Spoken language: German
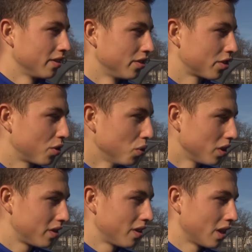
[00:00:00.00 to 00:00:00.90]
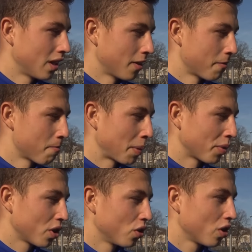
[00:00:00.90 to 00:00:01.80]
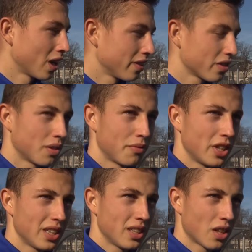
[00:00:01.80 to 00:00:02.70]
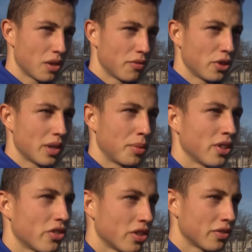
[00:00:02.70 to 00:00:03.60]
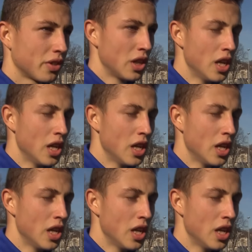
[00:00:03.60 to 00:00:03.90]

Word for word: es ist gut, äh, wenn man Konkurrenzkampf hat innerhalb einer Mannschaft.